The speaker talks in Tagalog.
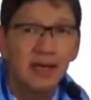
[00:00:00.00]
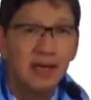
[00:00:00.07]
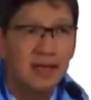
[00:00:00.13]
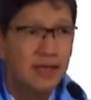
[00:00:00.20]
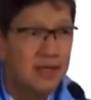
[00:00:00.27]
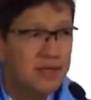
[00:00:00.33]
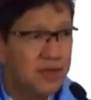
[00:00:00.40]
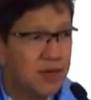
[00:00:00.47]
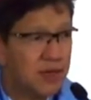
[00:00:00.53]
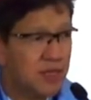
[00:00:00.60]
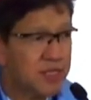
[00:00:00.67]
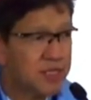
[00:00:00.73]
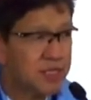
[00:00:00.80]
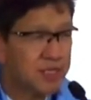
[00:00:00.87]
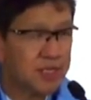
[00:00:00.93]
There is
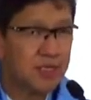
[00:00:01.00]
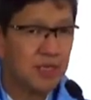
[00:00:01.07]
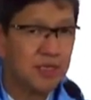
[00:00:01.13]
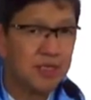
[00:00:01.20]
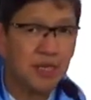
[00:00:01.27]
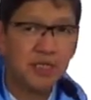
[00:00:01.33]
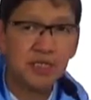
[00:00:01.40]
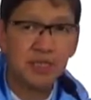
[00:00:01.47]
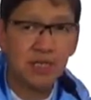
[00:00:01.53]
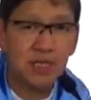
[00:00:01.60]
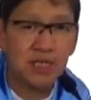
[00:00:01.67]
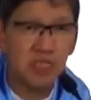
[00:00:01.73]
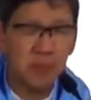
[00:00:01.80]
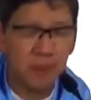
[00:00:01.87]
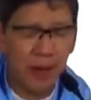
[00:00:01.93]
this
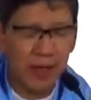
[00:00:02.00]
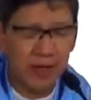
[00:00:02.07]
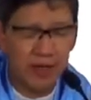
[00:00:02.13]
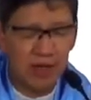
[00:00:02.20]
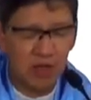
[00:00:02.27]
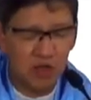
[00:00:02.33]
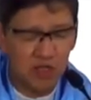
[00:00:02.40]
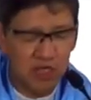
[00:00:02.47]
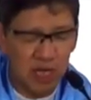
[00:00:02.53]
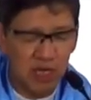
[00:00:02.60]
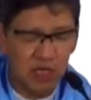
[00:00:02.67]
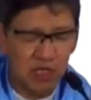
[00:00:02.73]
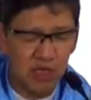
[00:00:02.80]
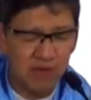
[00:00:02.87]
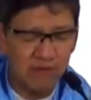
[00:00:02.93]
inspiring
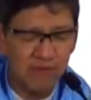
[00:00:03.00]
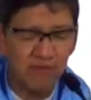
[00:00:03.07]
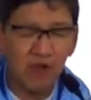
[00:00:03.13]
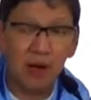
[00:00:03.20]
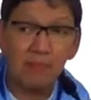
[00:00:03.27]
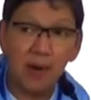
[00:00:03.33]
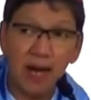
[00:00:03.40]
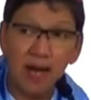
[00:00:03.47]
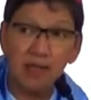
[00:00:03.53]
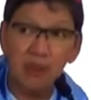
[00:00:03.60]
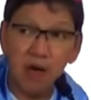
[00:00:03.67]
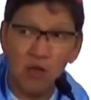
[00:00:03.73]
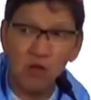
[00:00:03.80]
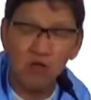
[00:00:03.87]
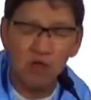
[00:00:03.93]
quotation from an
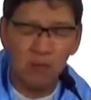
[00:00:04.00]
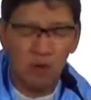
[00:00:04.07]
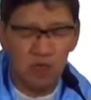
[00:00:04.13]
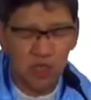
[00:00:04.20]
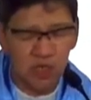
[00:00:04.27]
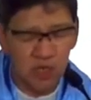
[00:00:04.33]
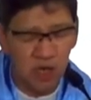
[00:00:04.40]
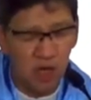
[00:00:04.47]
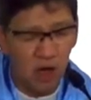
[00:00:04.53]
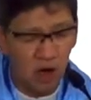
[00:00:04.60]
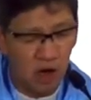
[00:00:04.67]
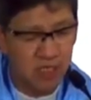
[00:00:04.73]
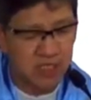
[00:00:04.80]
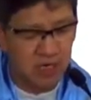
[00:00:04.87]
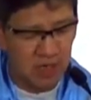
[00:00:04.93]
anonymous
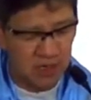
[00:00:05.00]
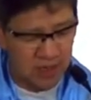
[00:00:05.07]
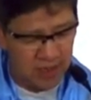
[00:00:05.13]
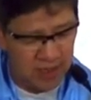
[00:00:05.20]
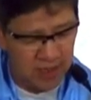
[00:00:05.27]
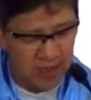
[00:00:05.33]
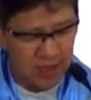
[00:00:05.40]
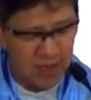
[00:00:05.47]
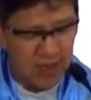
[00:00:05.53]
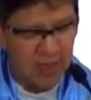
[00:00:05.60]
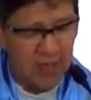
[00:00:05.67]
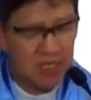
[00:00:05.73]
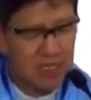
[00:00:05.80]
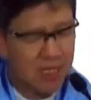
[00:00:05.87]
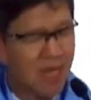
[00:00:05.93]
author.
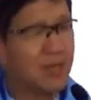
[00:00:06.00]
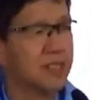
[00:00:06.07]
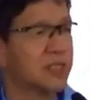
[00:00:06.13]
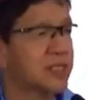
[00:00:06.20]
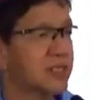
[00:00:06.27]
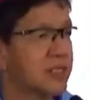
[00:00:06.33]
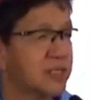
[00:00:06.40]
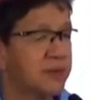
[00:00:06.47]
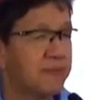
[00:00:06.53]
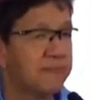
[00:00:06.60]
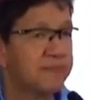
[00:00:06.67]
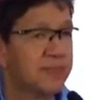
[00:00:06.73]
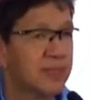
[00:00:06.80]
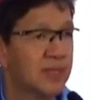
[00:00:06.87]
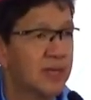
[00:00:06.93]
It says,
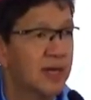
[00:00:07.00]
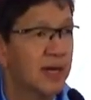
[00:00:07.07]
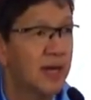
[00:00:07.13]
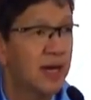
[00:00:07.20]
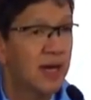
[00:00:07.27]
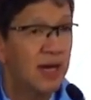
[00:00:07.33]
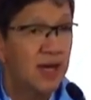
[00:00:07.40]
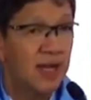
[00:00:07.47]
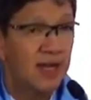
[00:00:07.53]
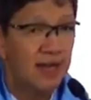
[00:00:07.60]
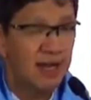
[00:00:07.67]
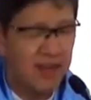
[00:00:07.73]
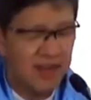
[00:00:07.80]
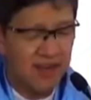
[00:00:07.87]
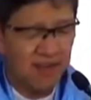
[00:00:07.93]

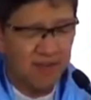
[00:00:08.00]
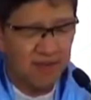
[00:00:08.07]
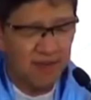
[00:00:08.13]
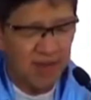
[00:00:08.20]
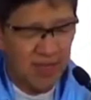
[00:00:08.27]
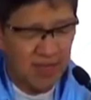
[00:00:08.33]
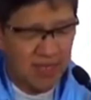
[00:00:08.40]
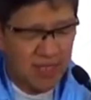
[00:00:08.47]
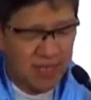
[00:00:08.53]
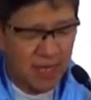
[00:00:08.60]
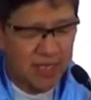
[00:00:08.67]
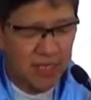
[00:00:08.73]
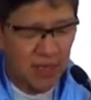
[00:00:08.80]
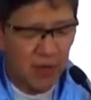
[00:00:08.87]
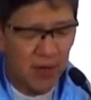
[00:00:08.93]
Live in
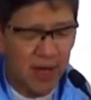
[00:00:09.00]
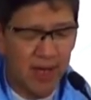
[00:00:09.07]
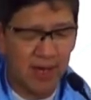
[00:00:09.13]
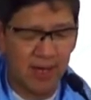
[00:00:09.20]
such a way